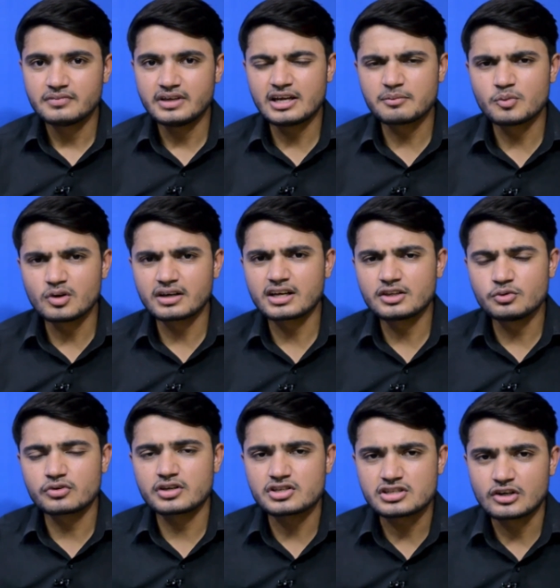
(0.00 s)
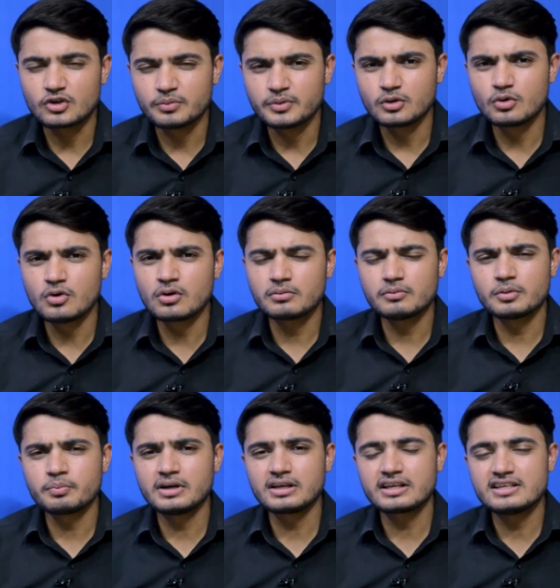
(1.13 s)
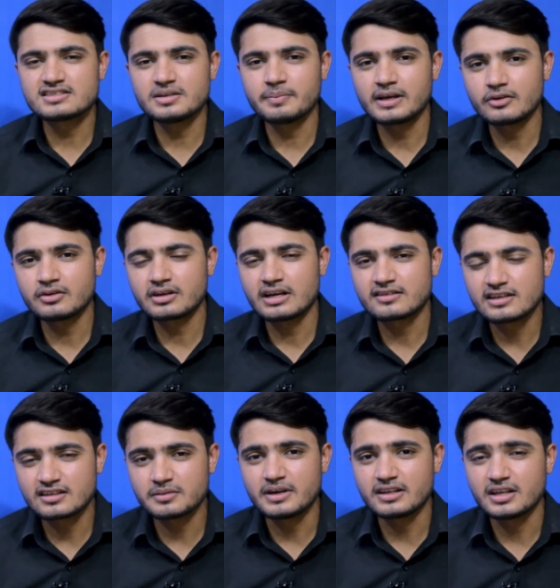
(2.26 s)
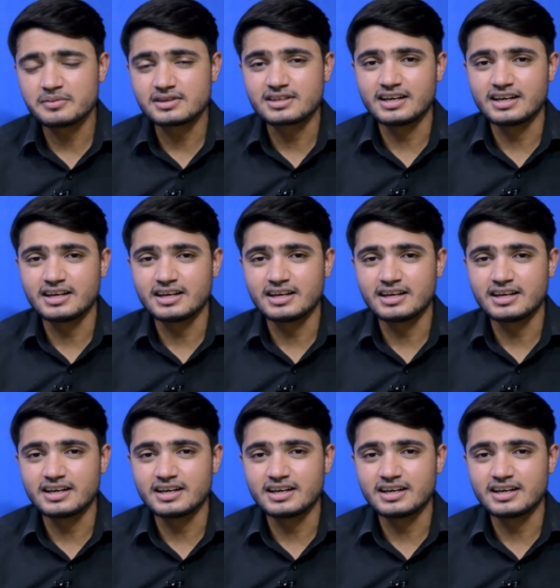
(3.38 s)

एक मुल्क के दूसरे शहरों में लोग बल्कि इससे पहले तक तो ऐसा ज़माना भी